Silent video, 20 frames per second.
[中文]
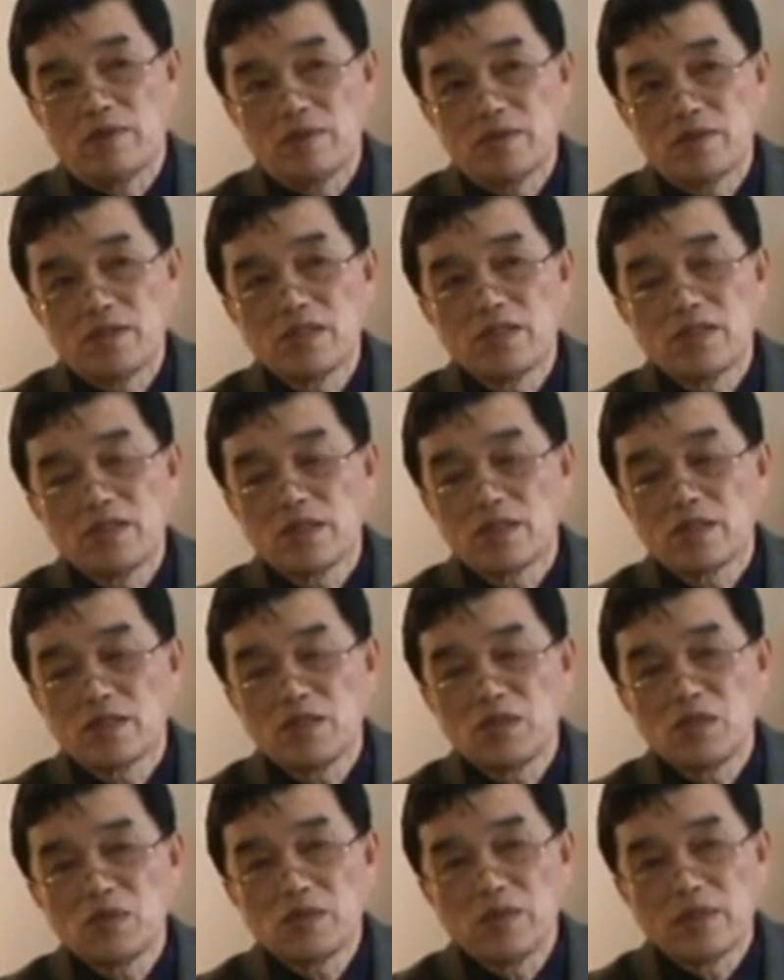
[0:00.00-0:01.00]
圣经的
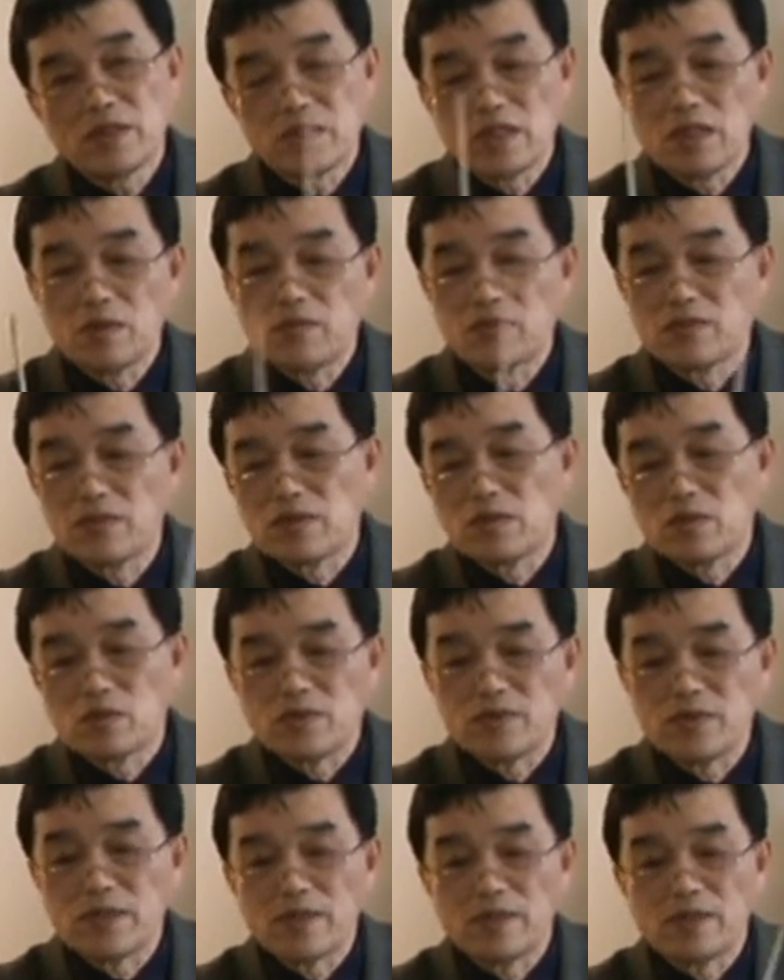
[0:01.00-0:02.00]
旧约这一部分
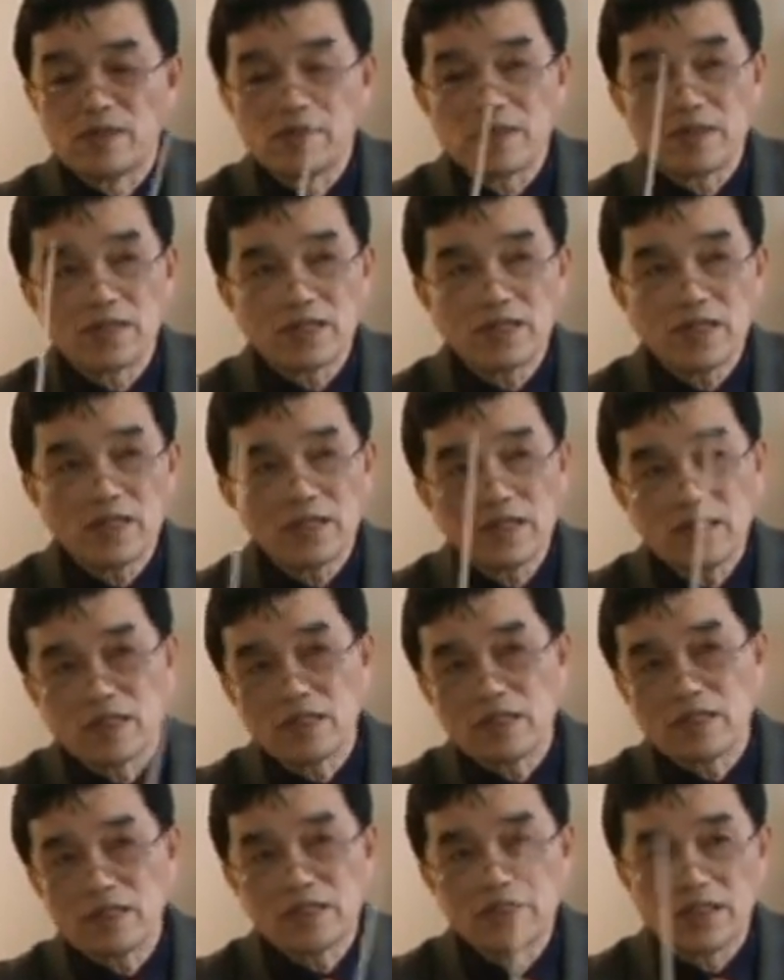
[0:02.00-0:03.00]
中间，这个上帝
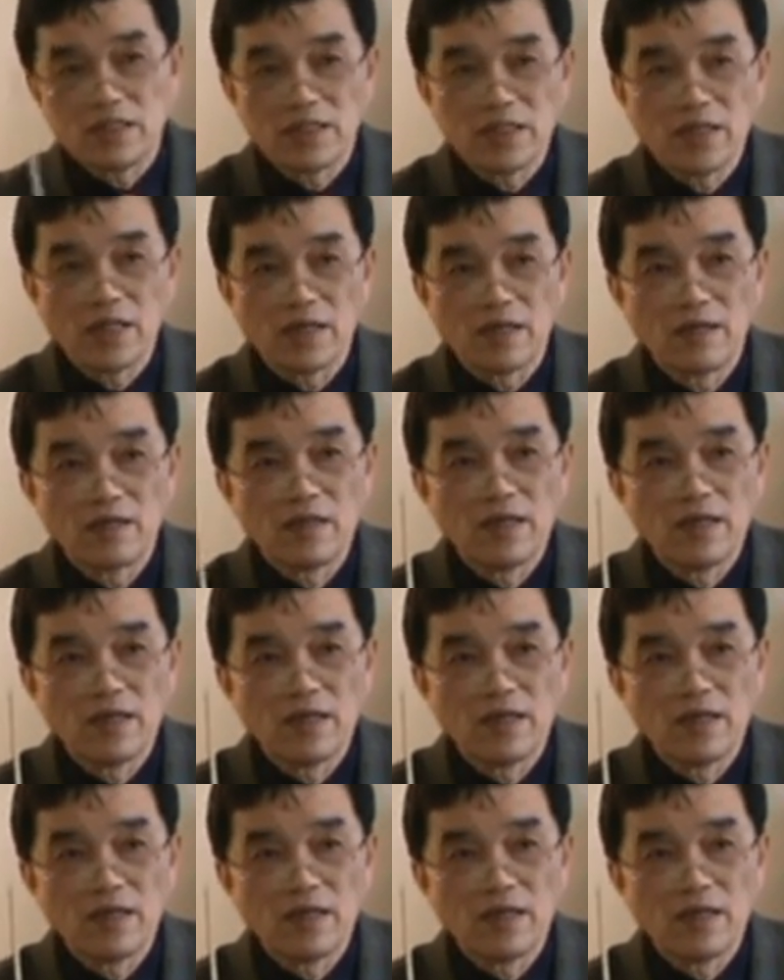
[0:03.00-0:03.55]
这个形象，